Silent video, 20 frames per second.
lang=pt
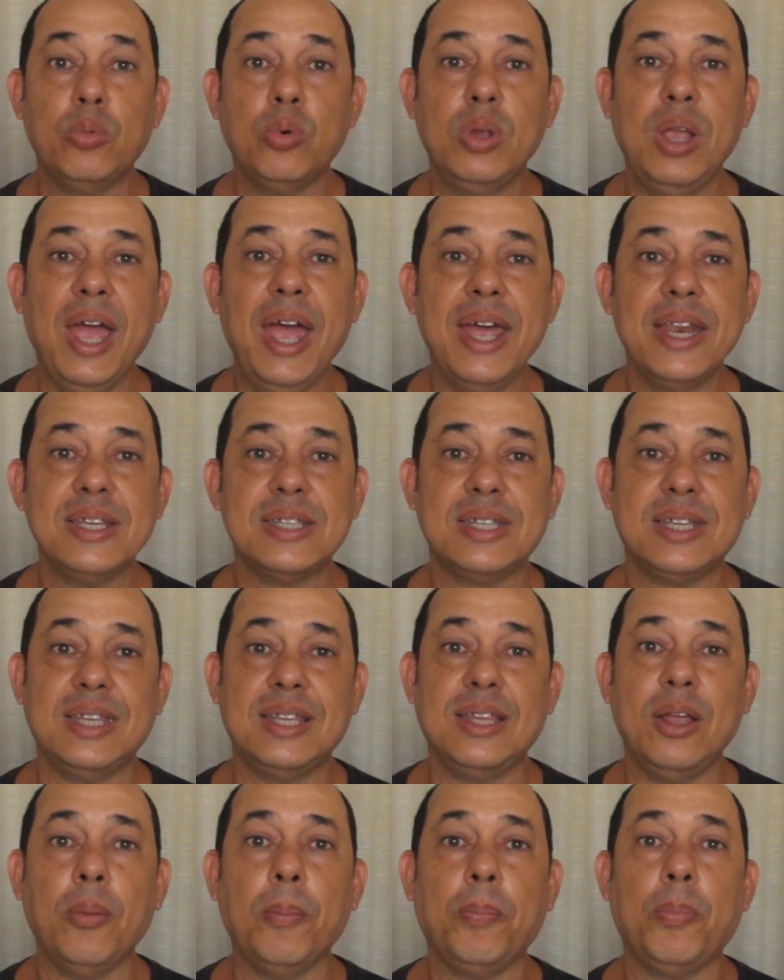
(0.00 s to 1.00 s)
mulheres que
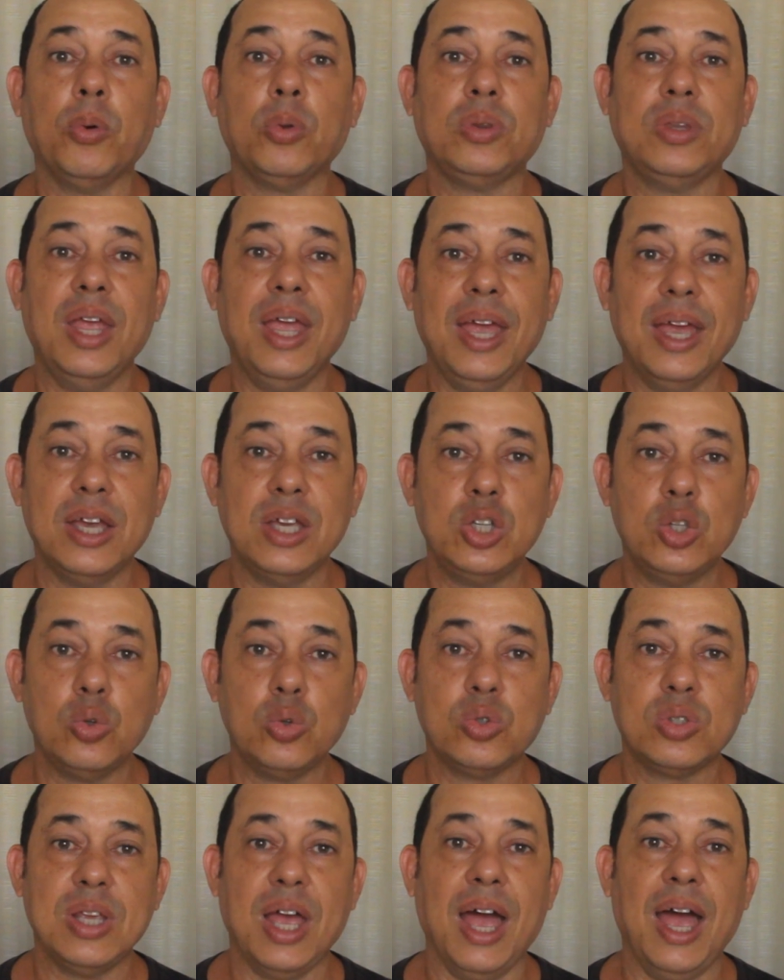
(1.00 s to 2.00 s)
têm o poder de
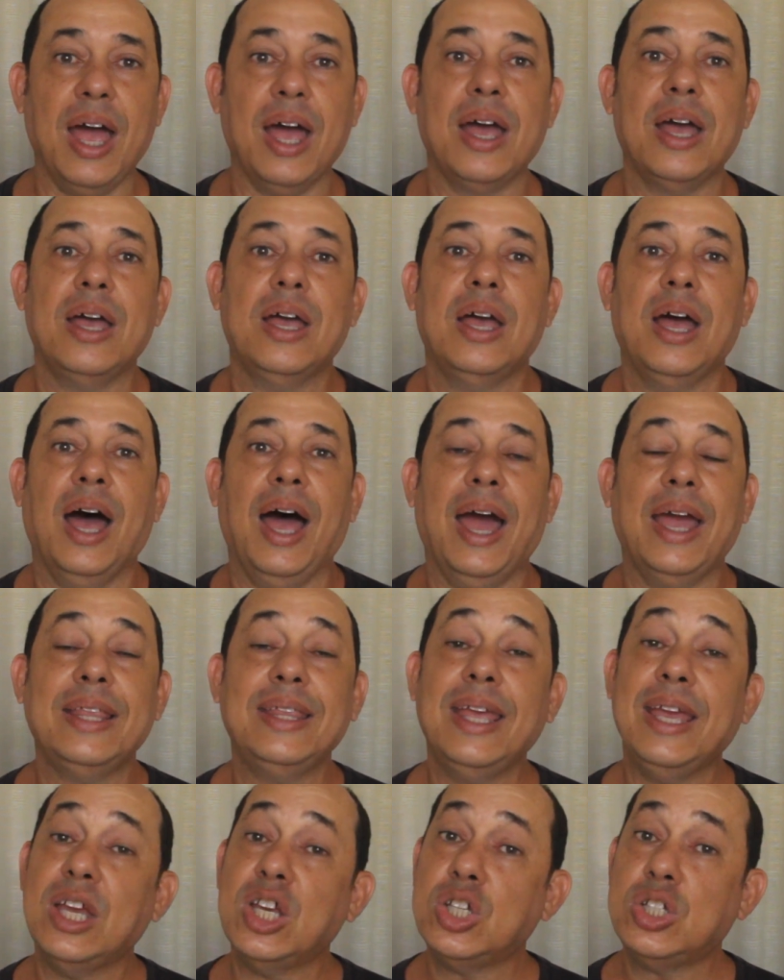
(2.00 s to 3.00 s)
usar a
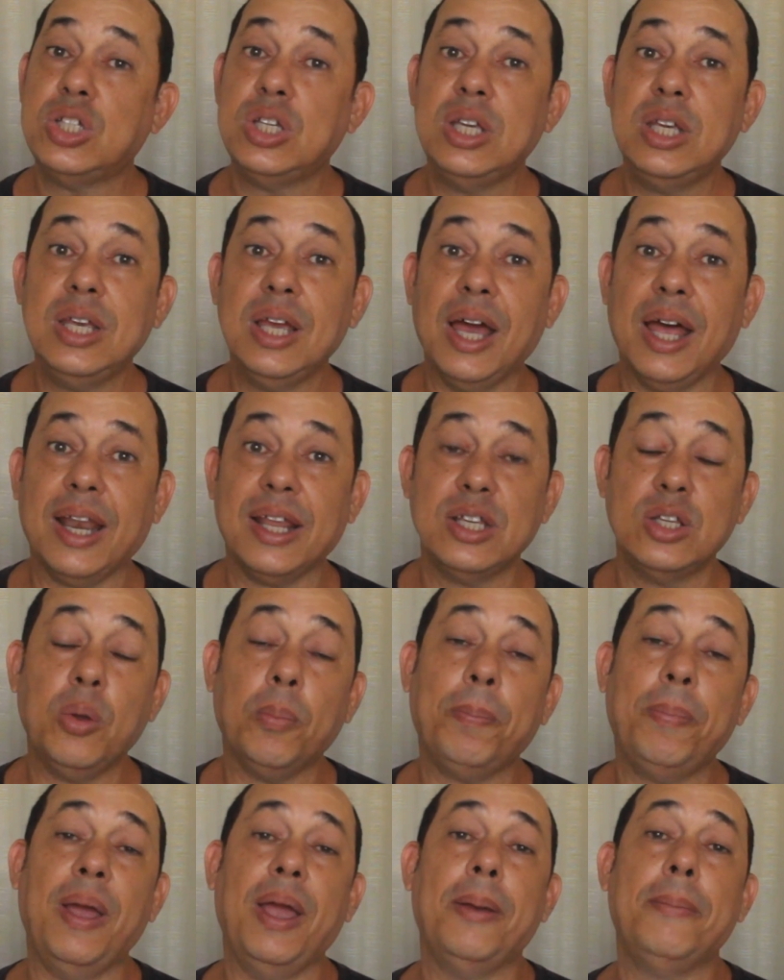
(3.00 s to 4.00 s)
energia, elas
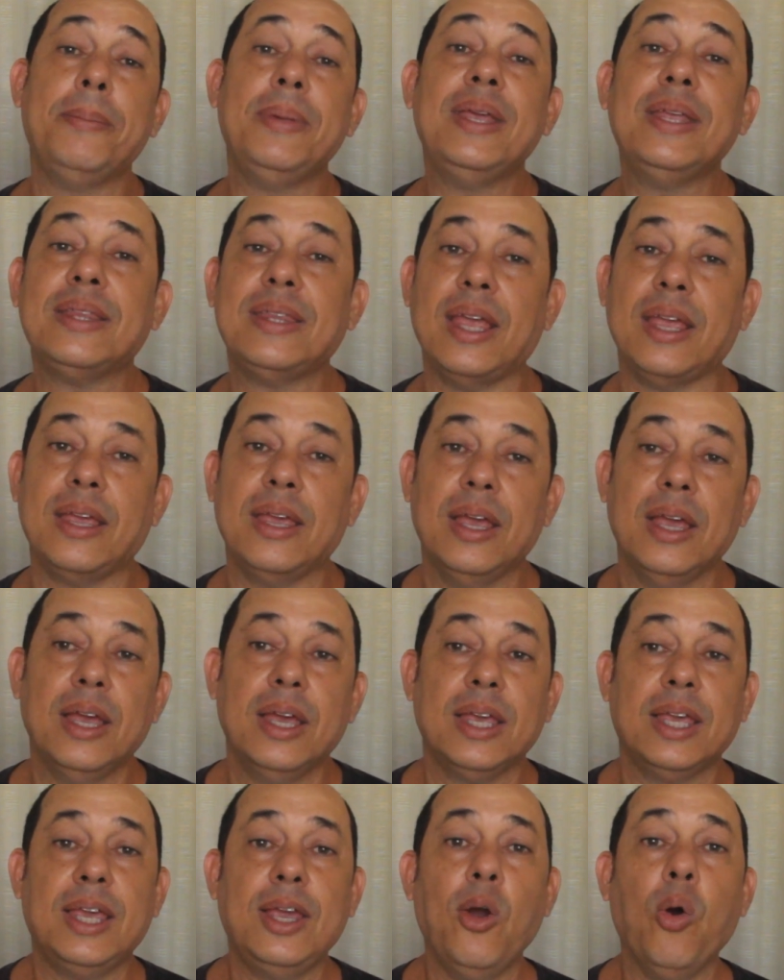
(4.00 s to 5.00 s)
não permitem
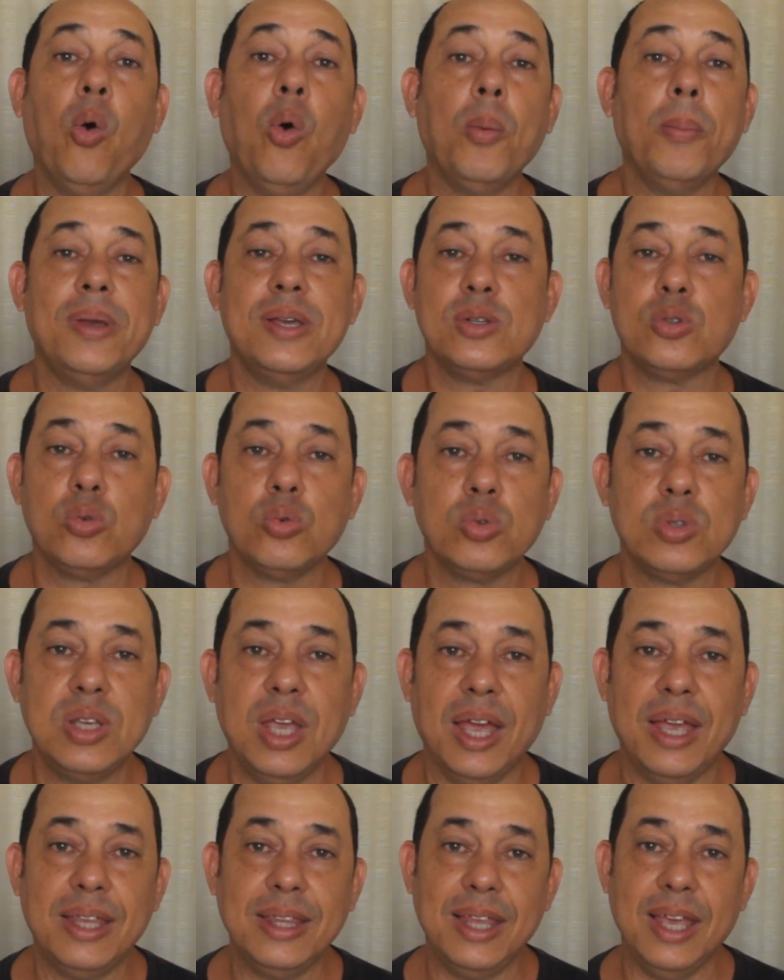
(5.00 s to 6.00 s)
que homens
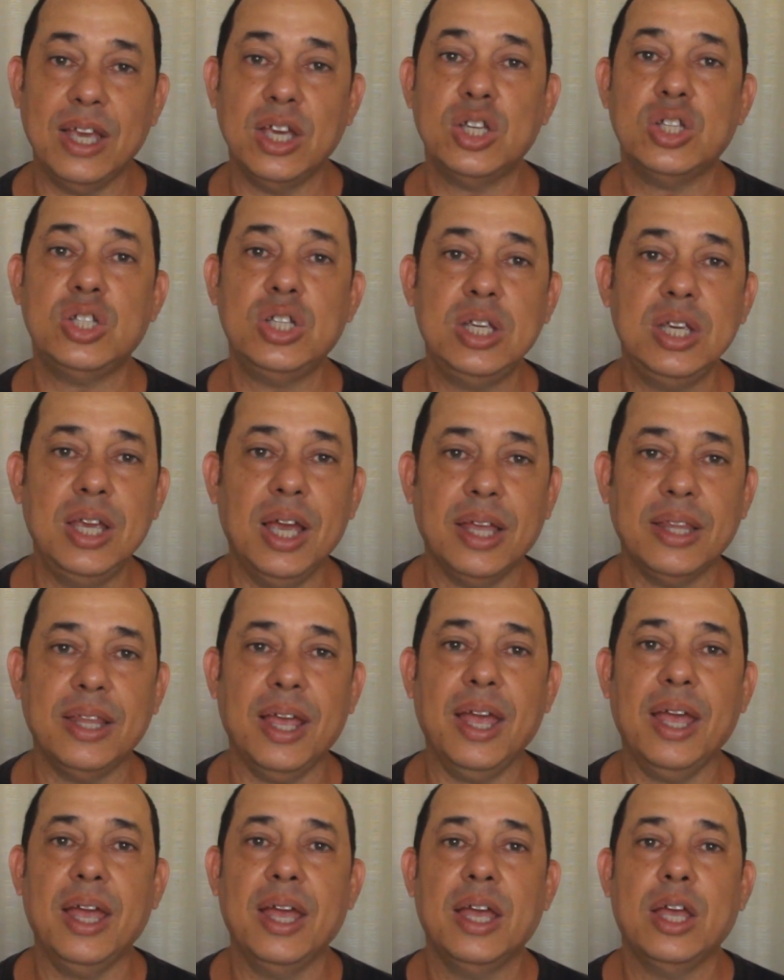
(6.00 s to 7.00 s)
usem a energia
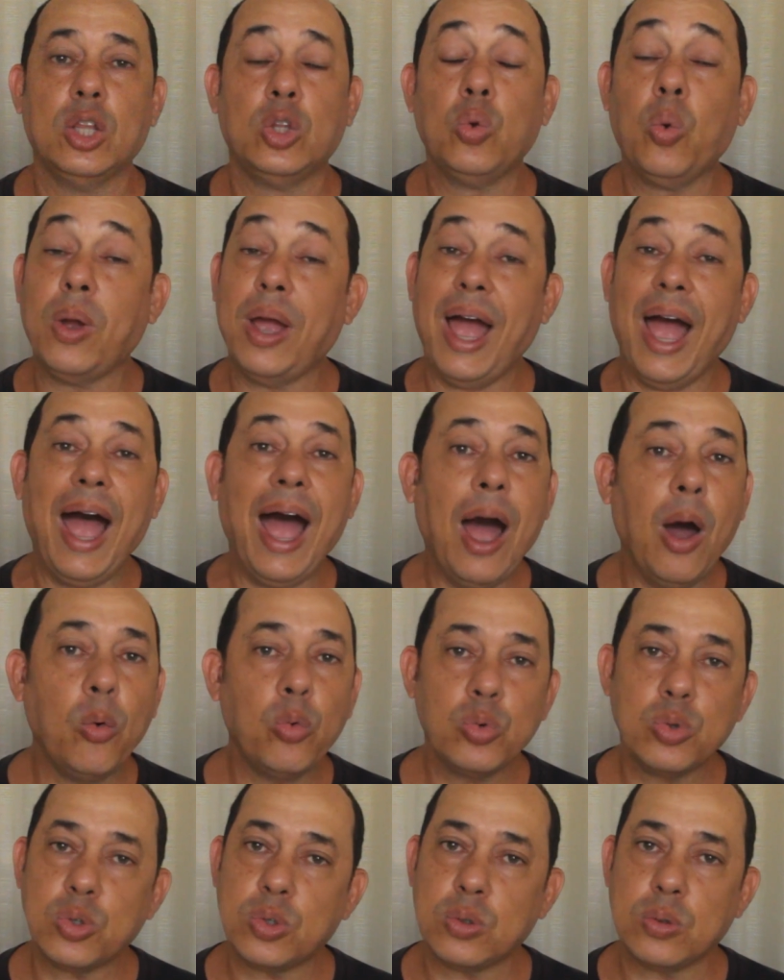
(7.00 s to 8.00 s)
né? do
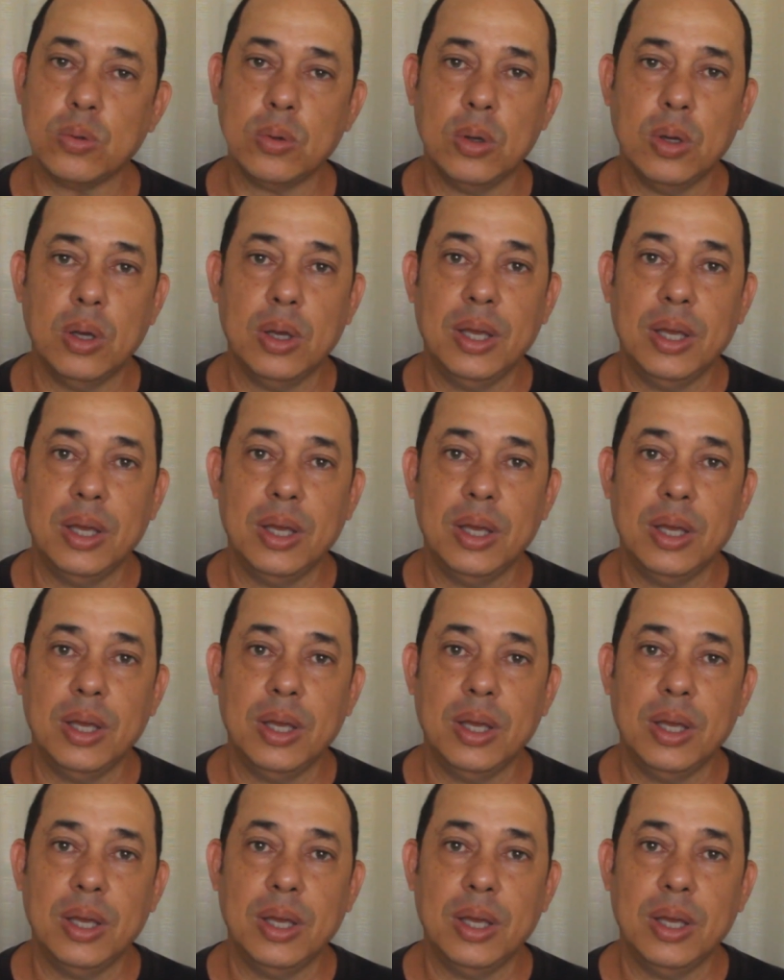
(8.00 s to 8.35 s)
caos.